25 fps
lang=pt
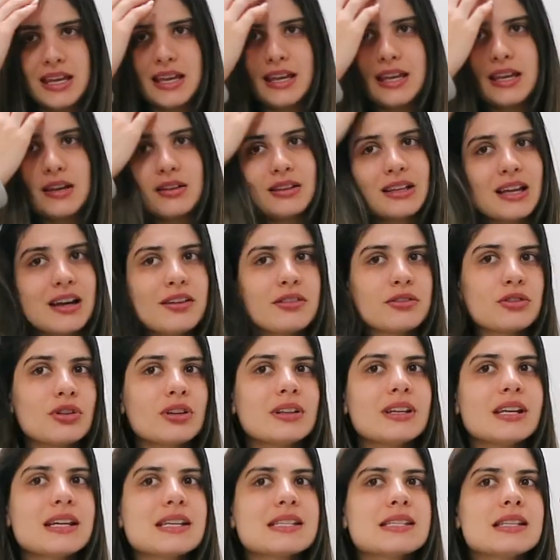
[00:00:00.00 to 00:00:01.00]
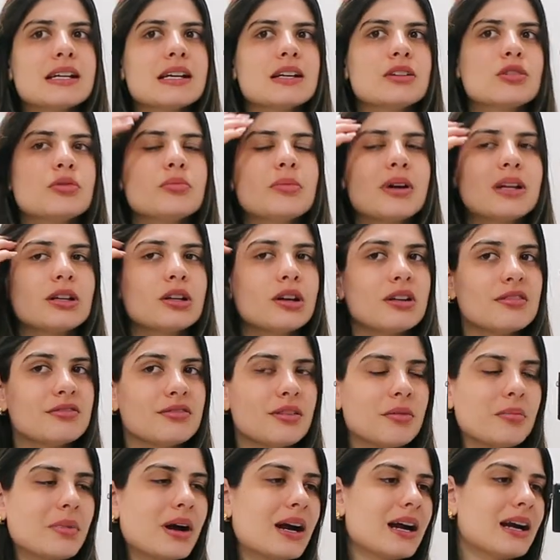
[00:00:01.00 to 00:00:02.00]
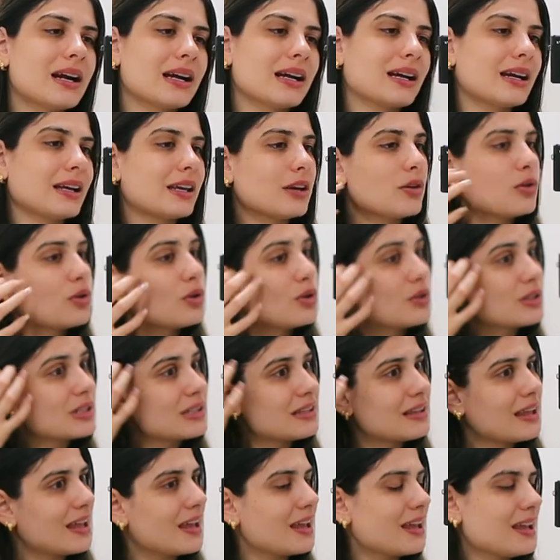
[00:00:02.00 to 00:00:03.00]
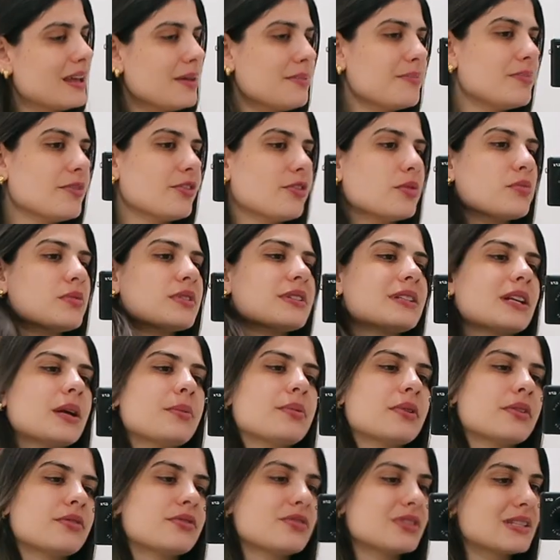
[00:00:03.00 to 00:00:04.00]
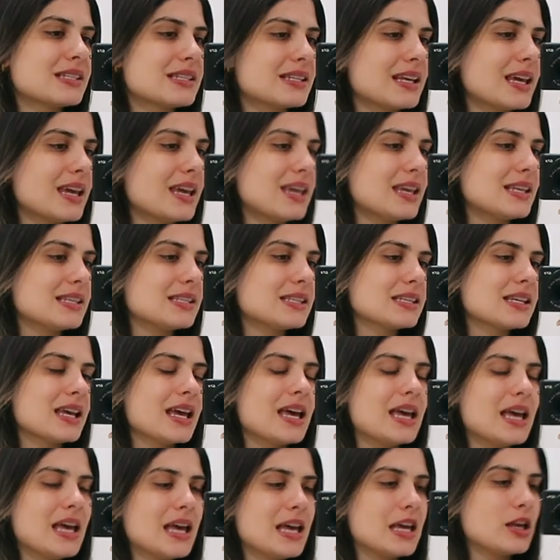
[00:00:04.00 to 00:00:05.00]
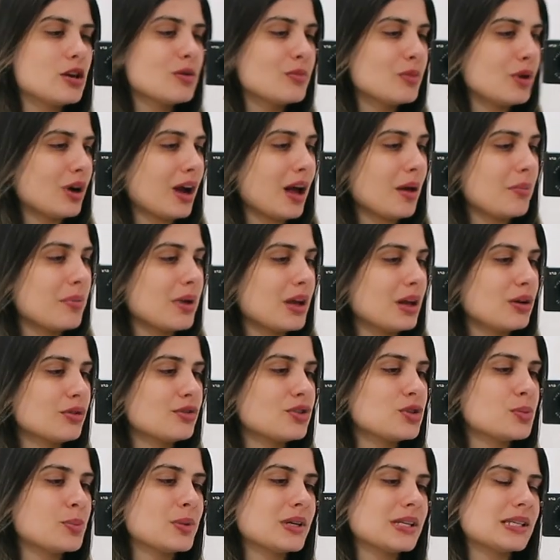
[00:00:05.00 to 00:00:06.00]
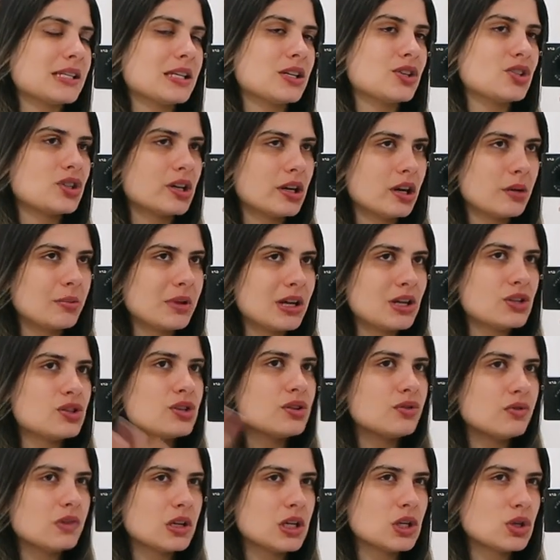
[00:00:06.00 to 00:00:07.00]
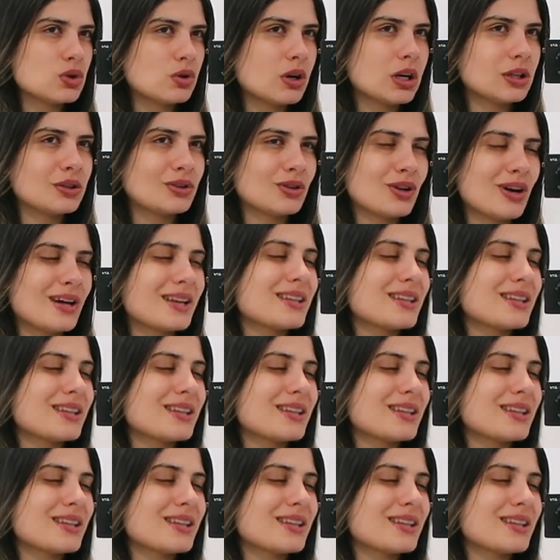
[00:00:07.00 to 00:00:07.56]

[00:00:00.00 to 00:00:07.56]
E aí eu tava, tô testando uma nova marca que eu gostei, eu vou mostrar pra vocês. E o meu cabelo, tipo assim, geralmente em 24